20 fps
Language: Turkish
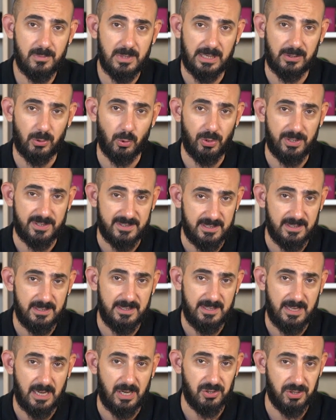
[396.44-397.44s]
kategorisinin
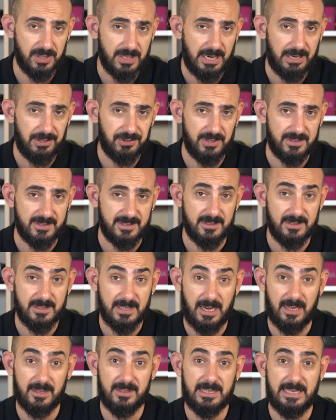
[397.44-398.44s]
ihtiyacını karşılasın.
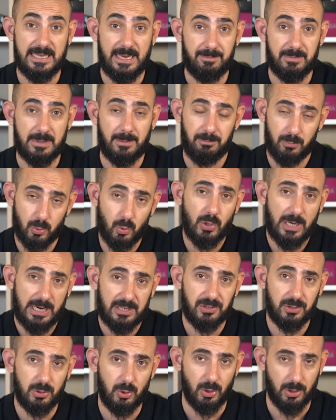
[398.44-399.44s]
Kaldı ki laptop bunu
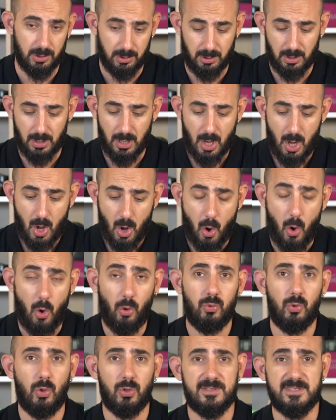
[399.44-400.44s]
karşılıyor.
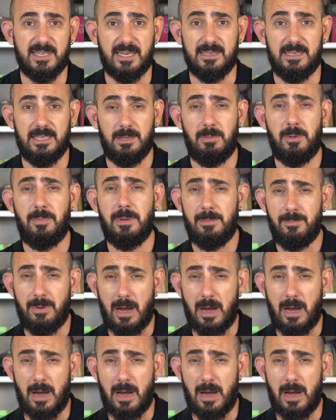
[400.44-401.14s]
14 saatlik bir pil